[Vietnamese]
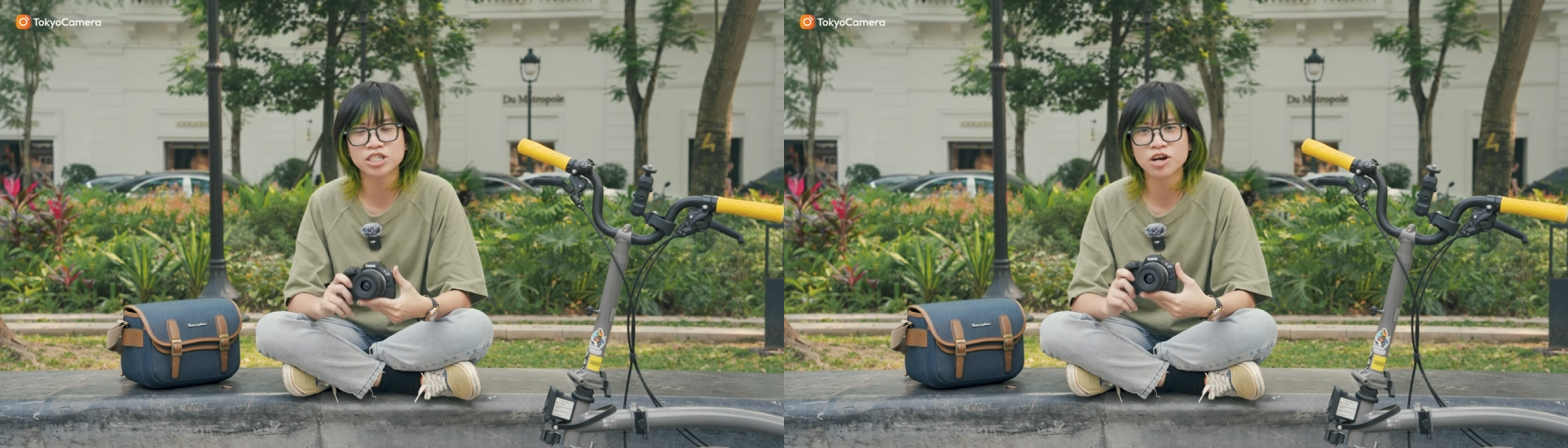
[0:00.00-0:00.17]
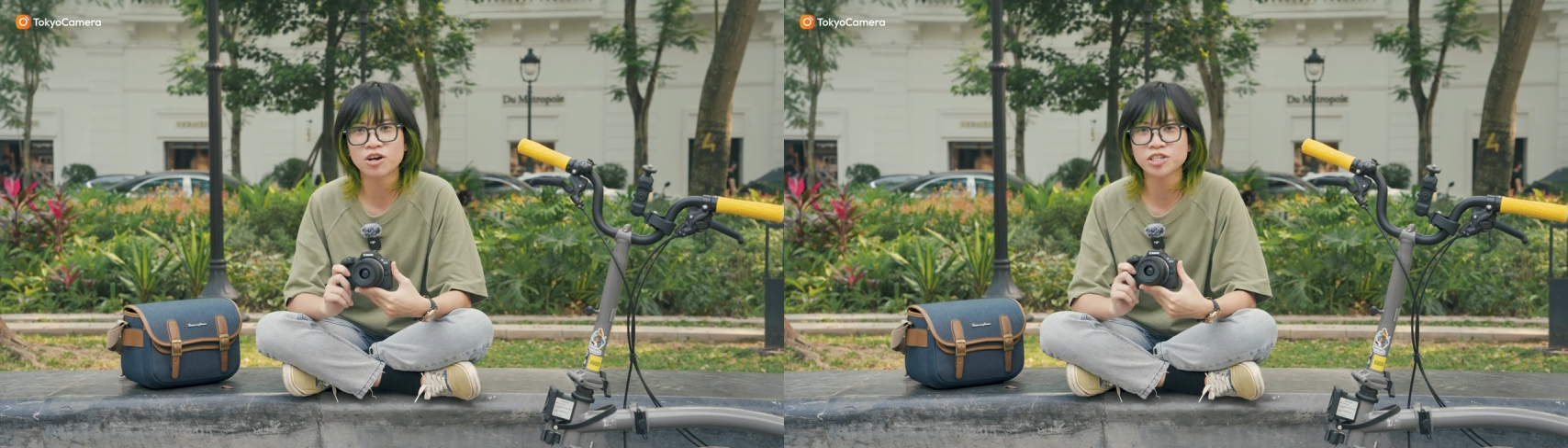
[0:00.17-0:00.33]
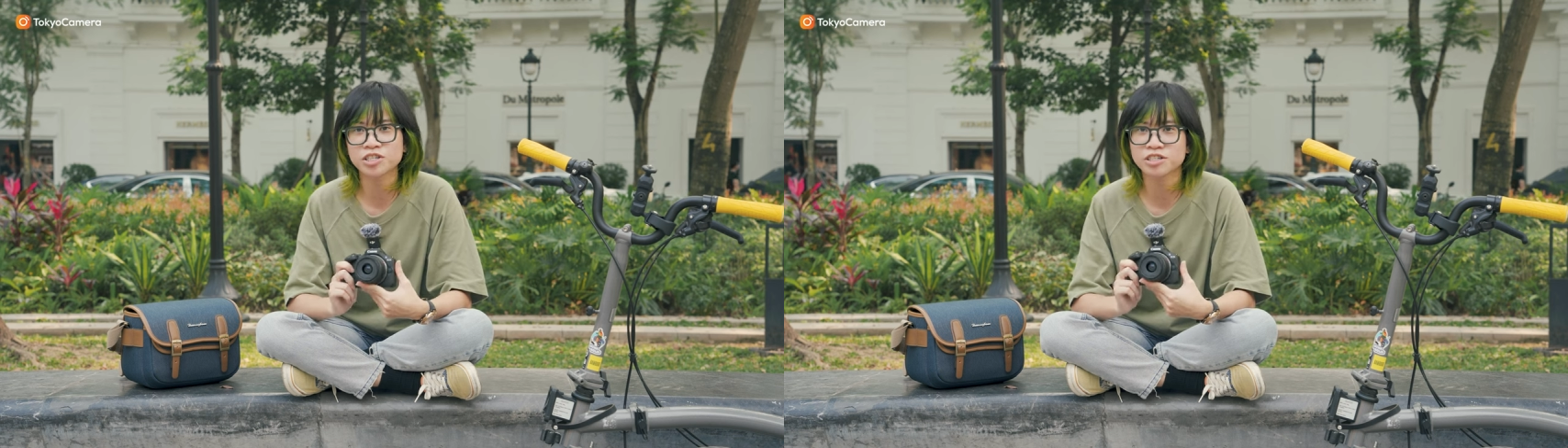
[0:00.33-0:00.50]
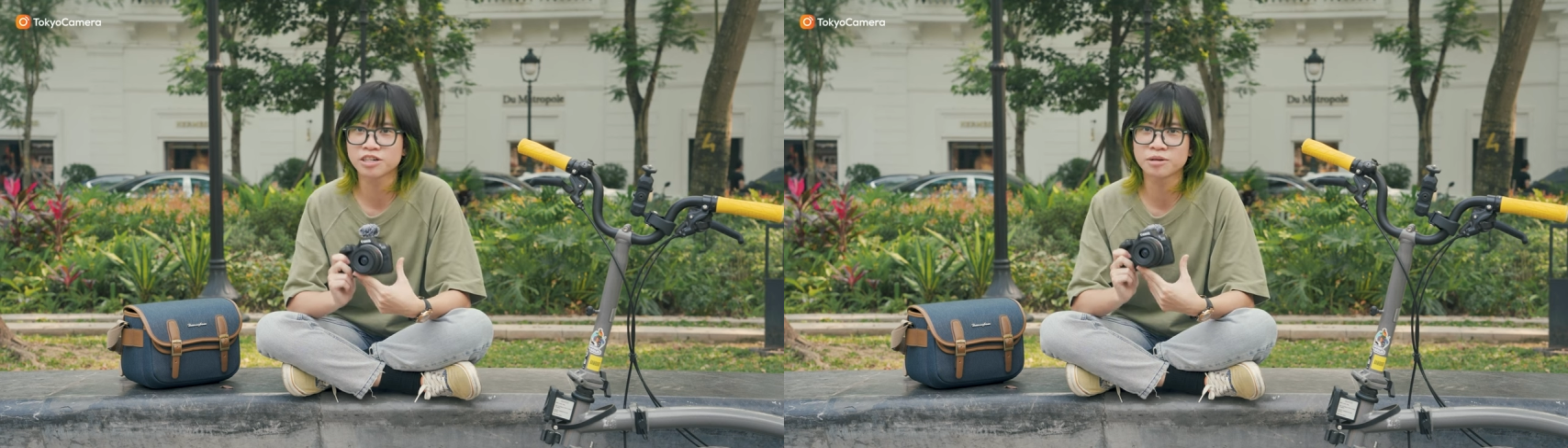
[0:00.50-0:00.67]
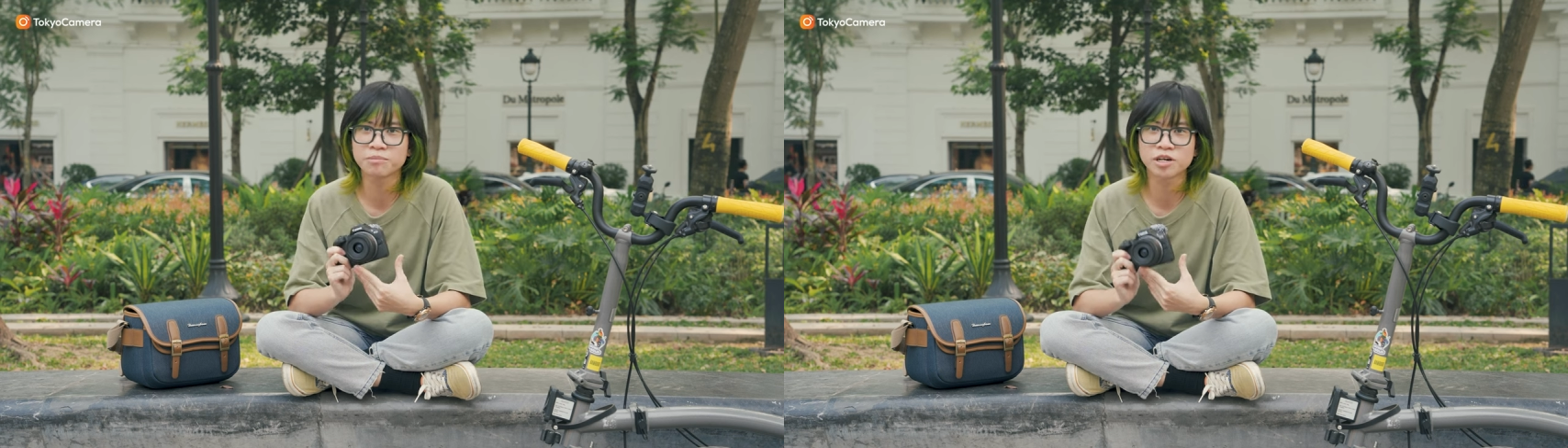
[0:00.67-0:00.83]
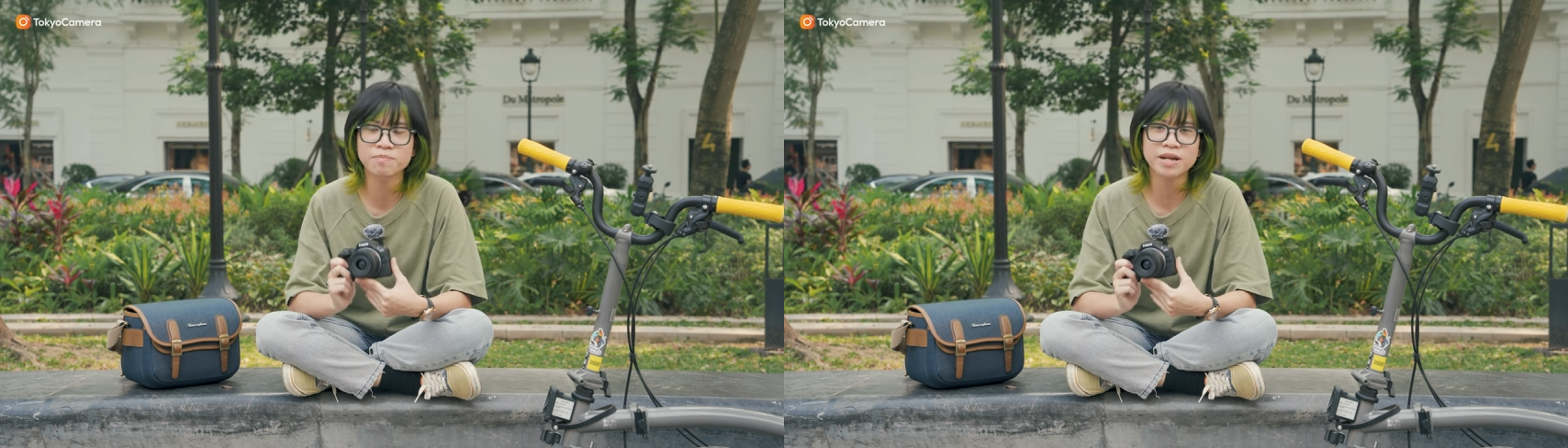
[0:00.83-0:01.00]
cho những người
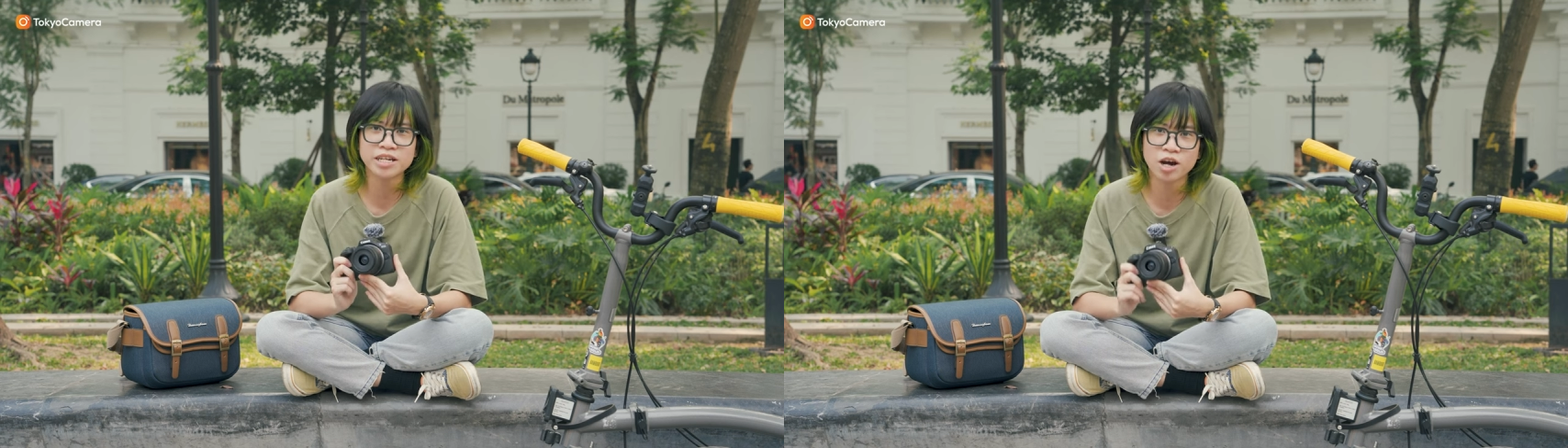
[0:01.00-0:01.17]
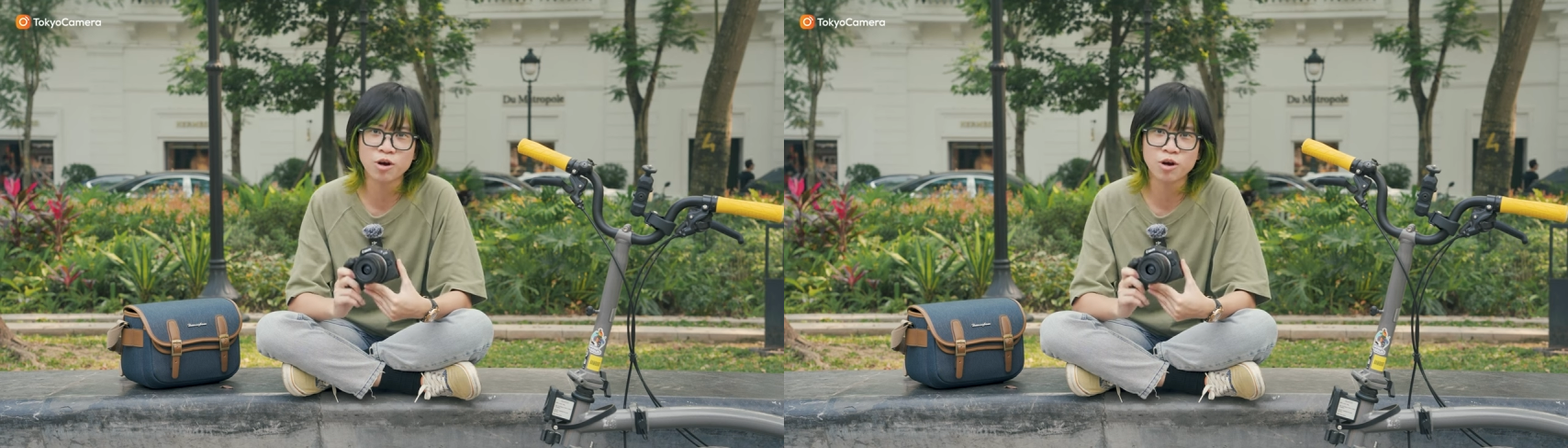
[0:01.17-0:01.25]
mới bắt